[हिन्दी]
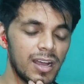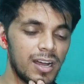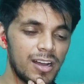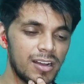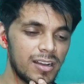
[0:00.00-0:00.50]

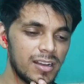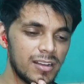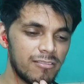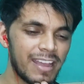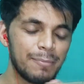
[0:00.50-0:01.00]

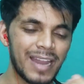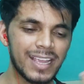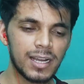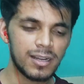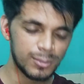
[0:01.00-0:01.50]
वाइब
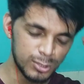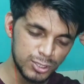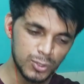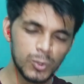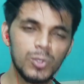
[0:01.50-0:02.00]
लाइक ओल्ड
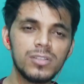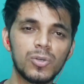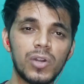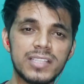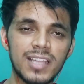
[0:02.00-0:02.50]
स्कूल
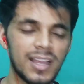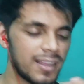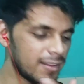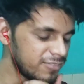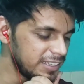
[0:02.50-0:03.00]
थोड़ा सा
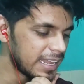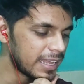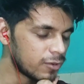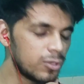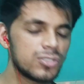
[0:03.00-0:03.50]
फील
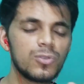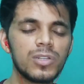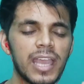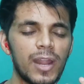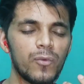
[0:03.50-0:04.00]
आ ओल्ड
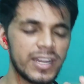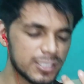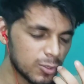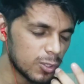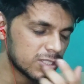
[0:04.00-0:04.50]
स्कूल कह रहा हूँ
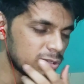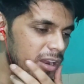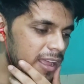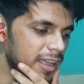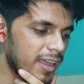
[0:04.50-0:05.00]
वेस्ट कोस्ट
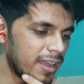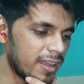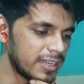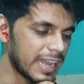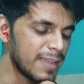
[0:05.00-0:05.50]
थोड़ा
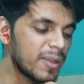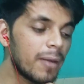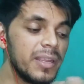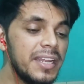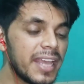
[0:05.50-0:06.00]
टाइप
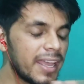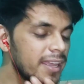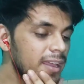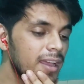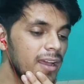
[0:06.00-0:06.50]
का बीट है
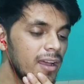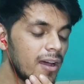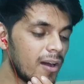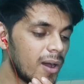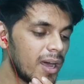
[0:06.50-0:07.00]

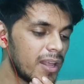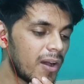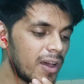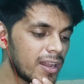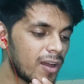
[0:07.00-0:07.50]
और
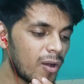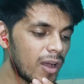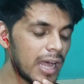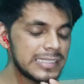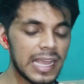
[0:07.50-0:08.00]
और
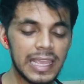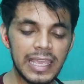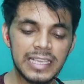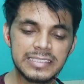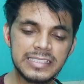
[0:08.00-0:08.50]
अच्छा
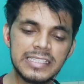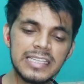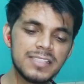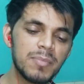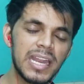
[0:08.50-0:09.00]
एक
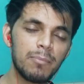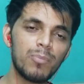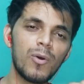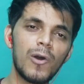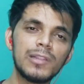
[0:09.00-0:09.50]
चीज़ मैंने
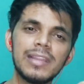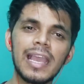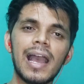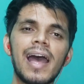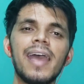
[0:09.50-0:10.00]
बहुत
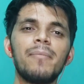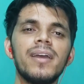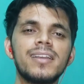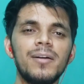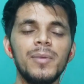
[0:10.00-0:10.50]
देखा है
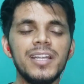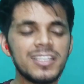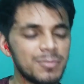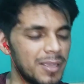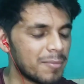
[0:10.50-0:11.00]
बाई
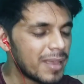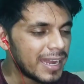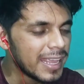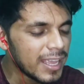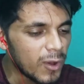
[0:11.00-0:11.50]
कमेंट्स में
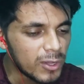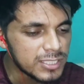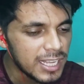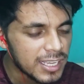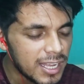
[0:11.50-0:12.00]
मैंने
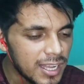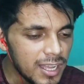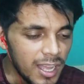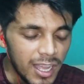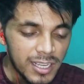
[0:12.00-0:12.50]
औजला का
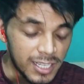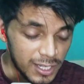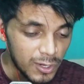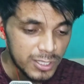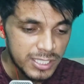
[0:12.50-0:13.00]

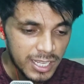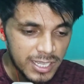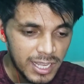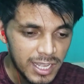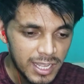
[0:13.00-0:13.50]
करण औजला
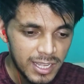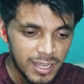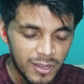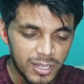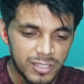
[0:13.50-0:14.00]
का
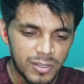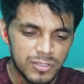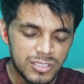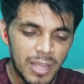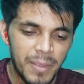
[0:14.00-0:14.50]
और
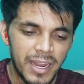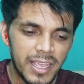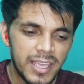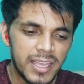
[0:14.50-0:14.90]
उसका मैंने